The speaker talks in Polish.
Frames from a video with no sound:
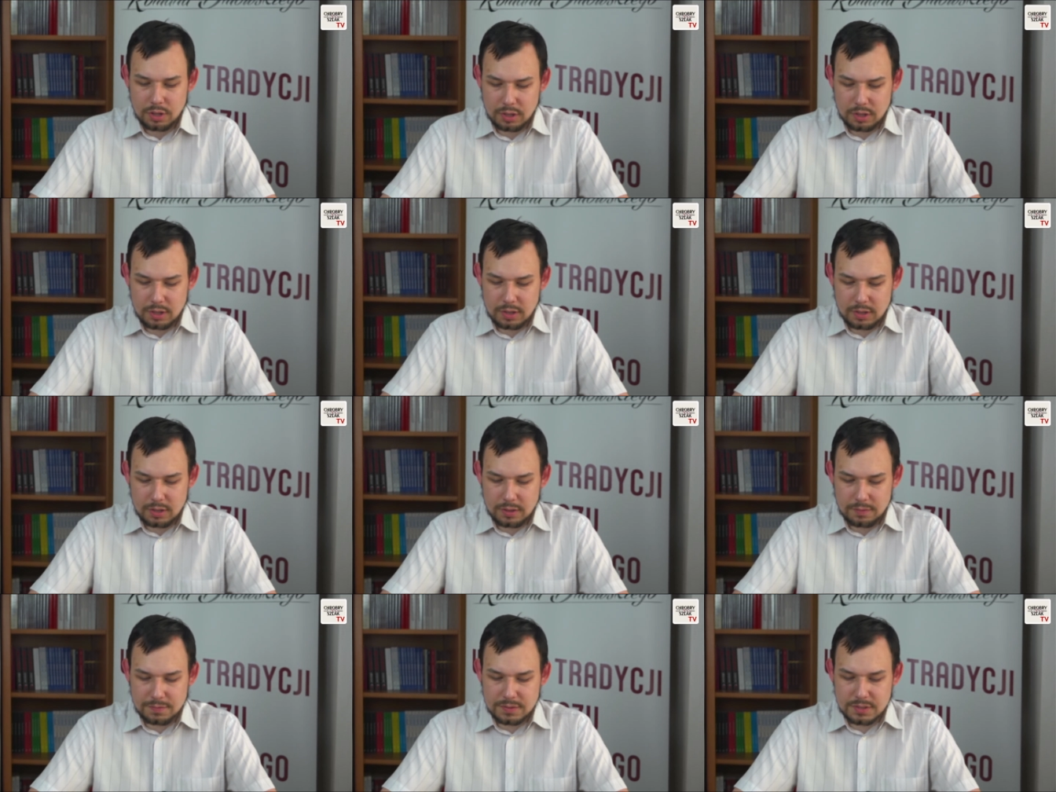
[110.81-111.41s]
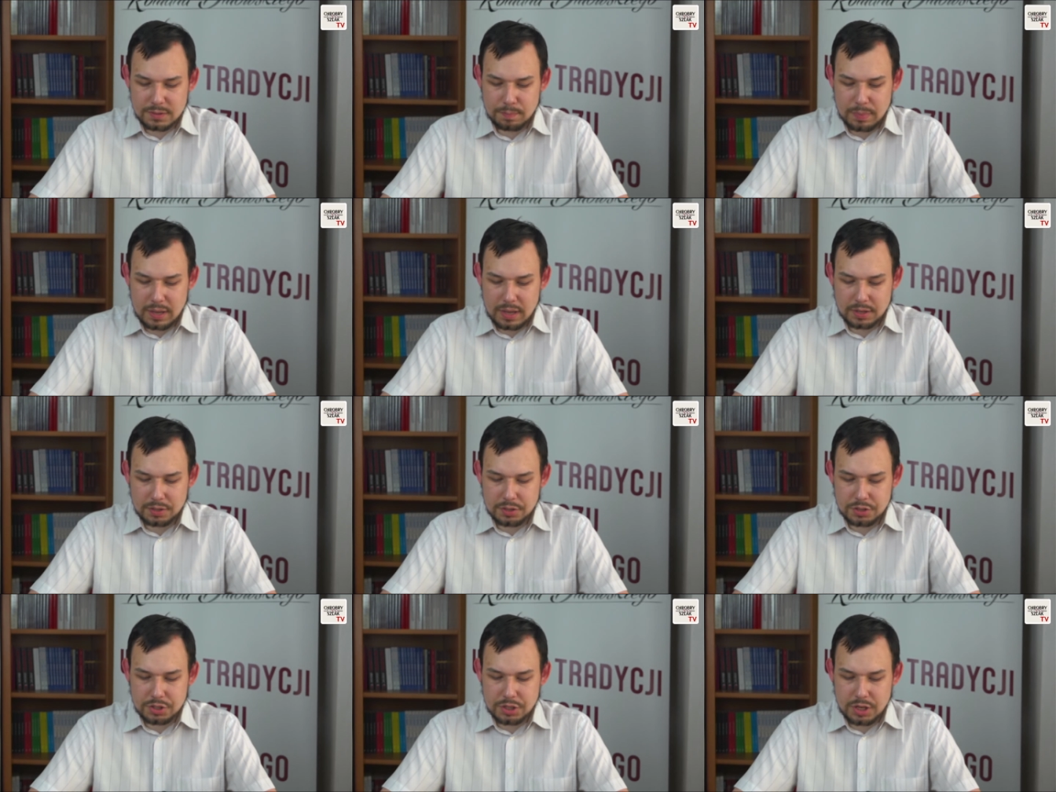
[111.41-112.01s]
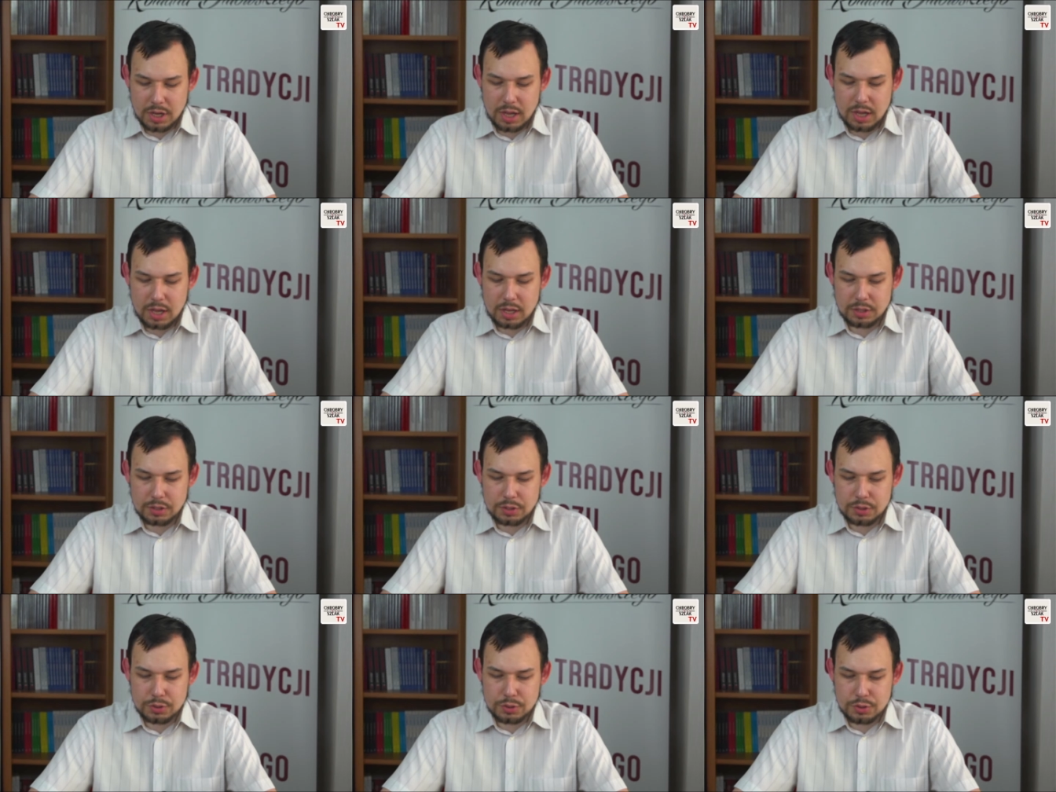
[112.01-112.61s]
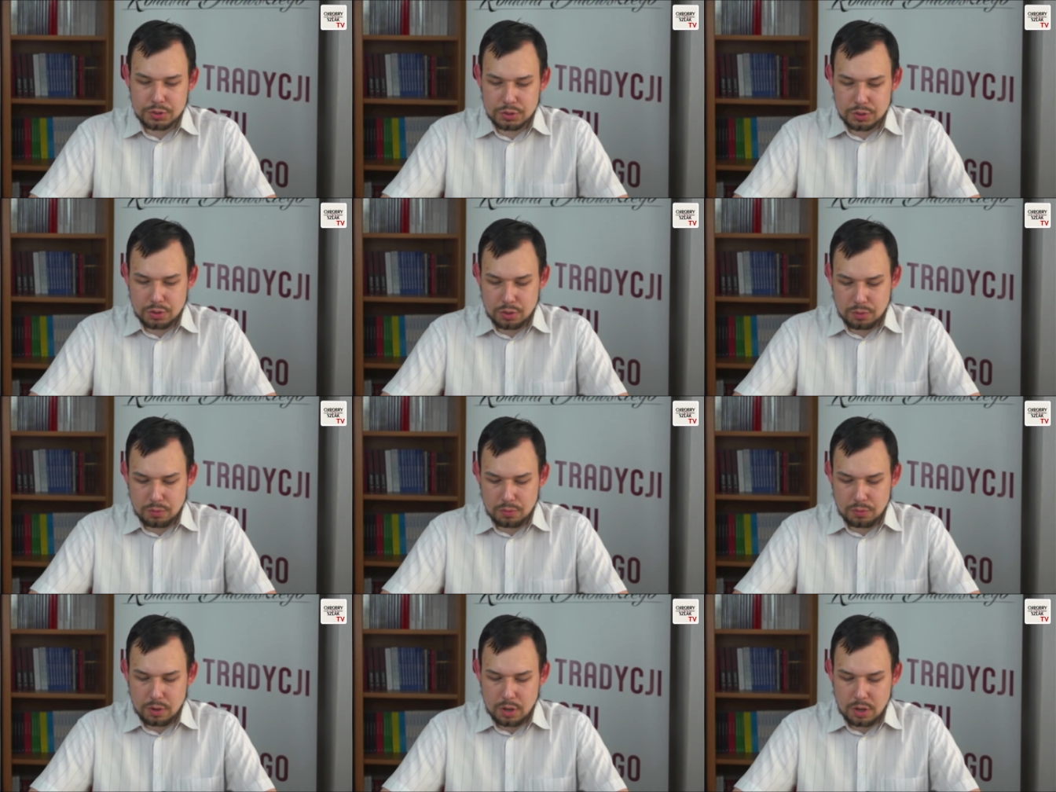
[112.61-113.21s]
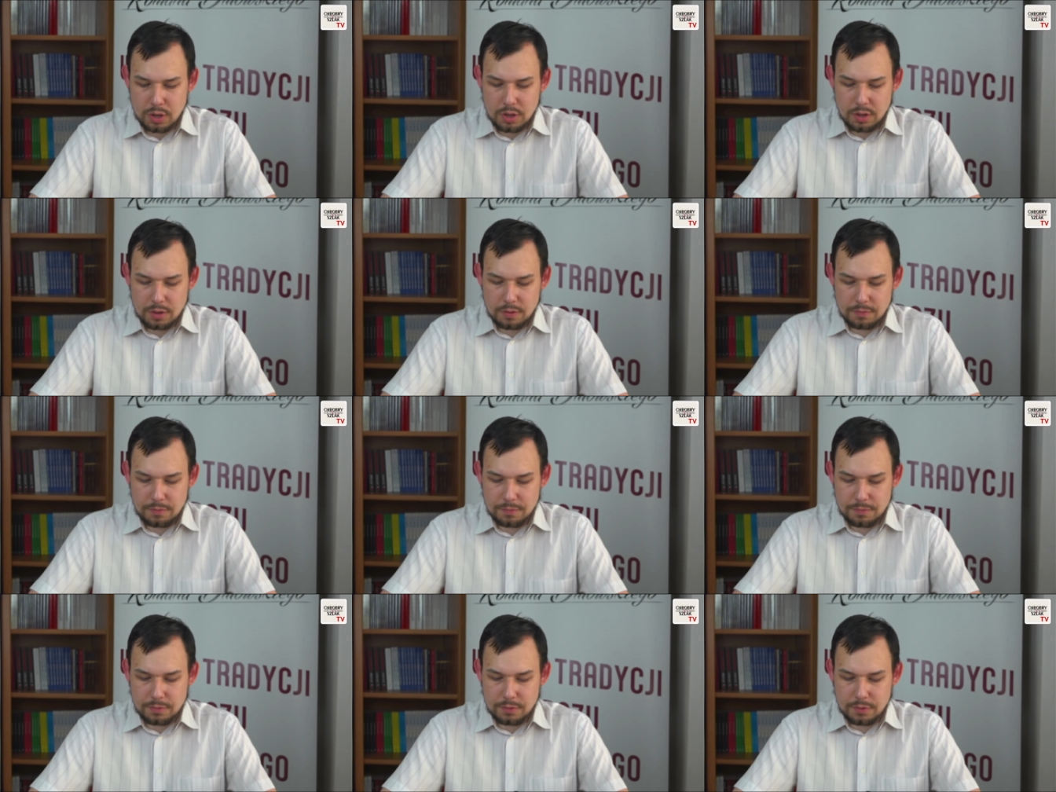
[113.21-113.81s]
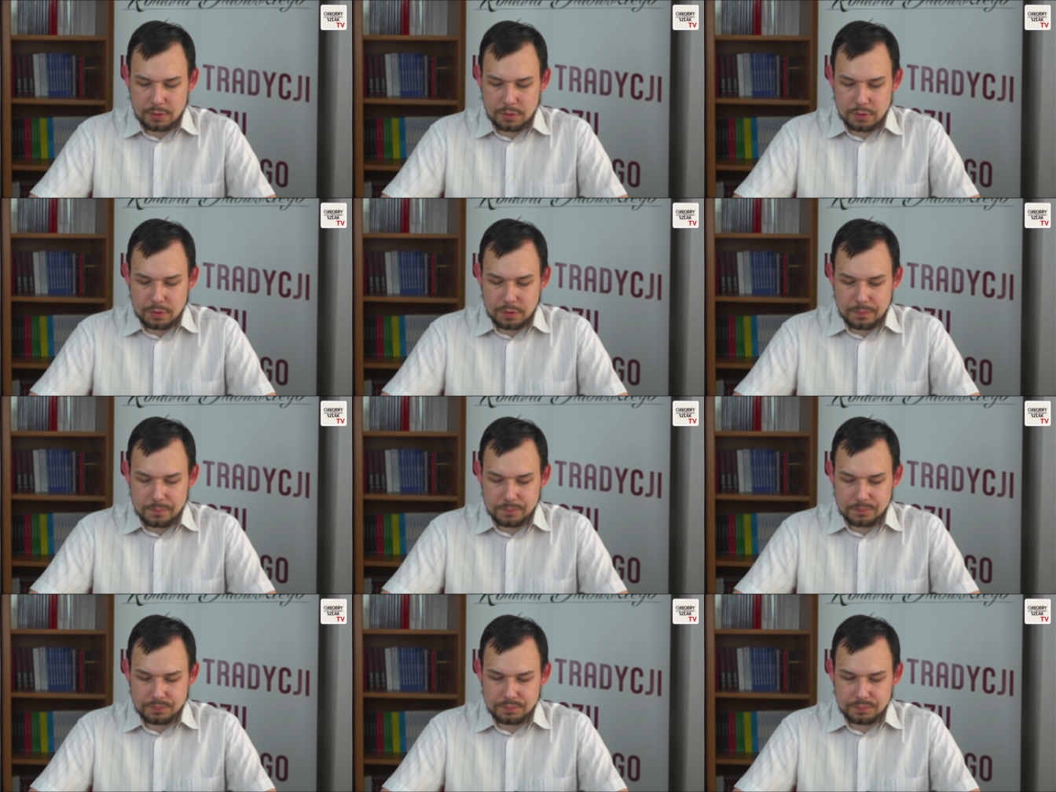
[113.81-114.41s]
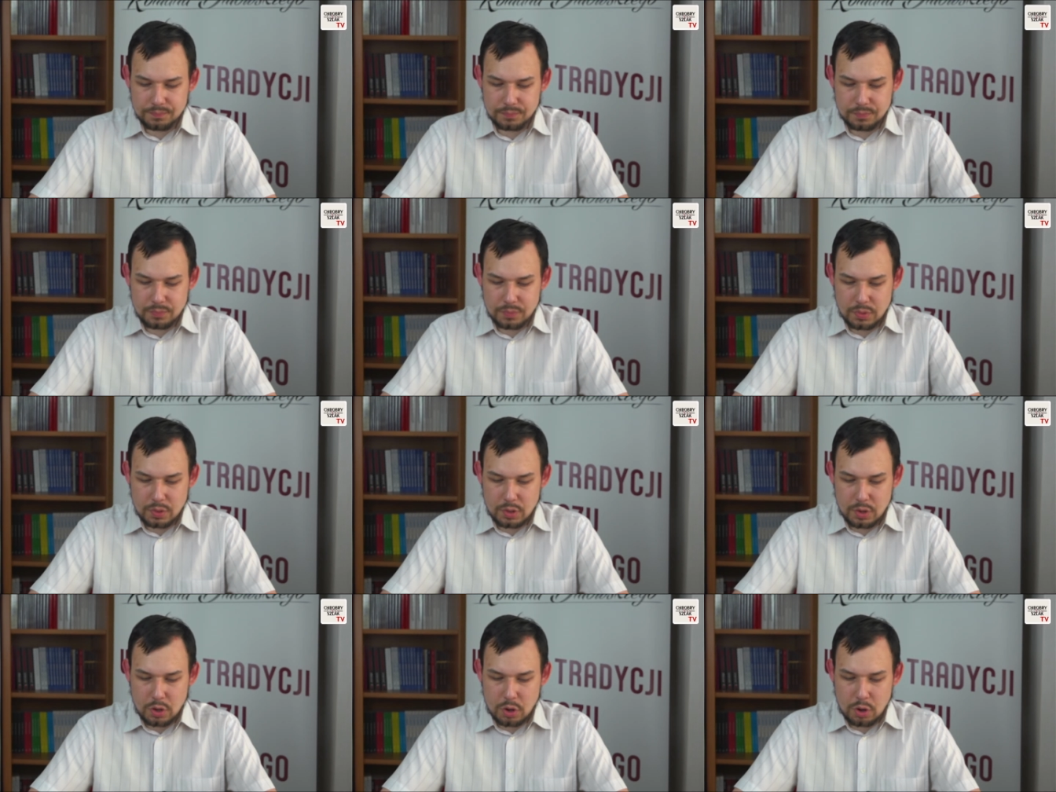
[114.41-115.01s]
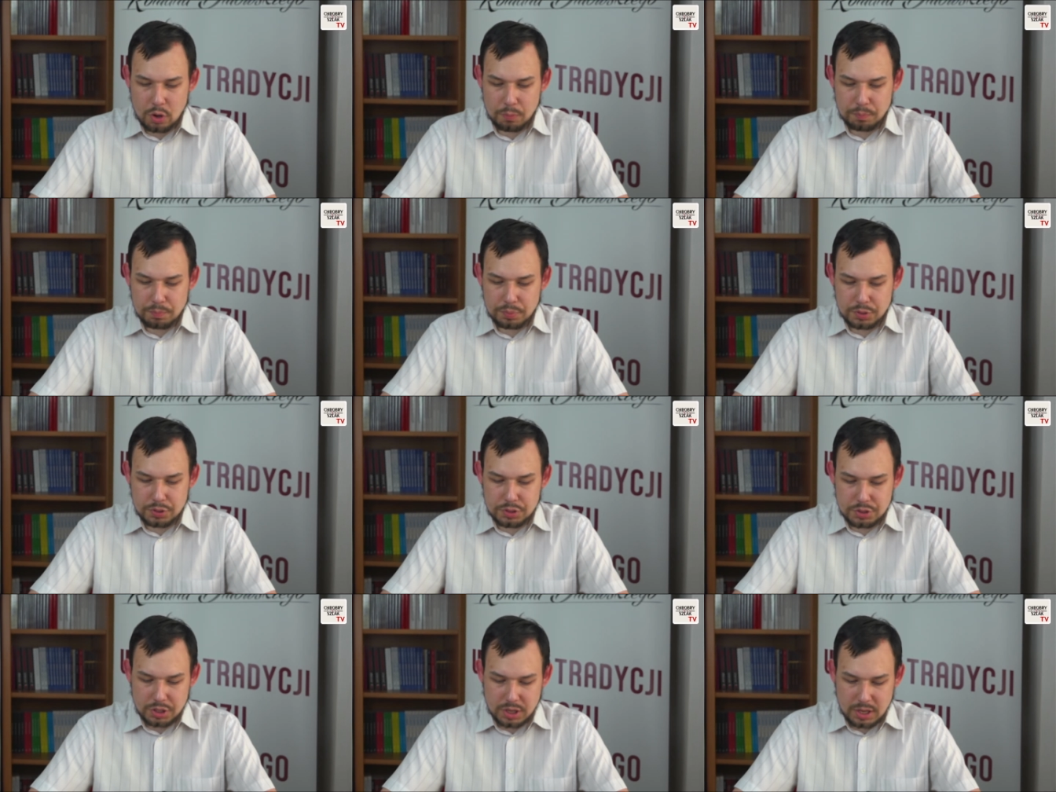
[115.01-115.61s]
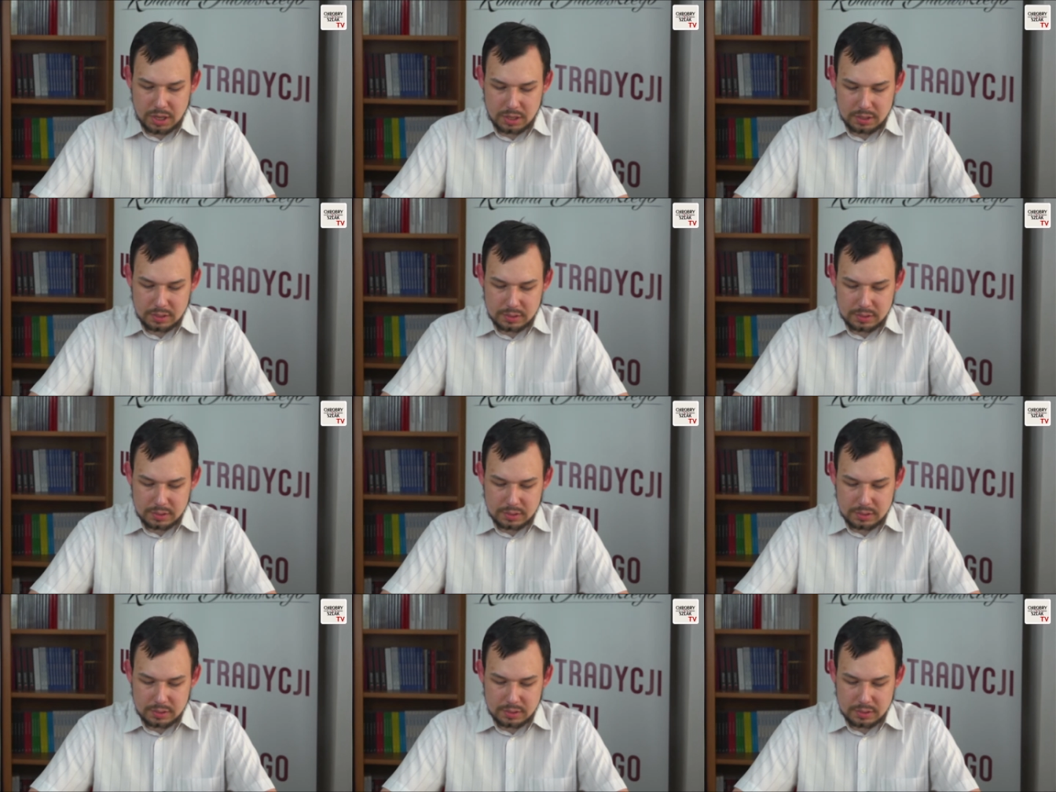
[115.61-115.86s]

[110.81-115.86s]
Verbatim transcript: e, wsparcia są w mm, opisie.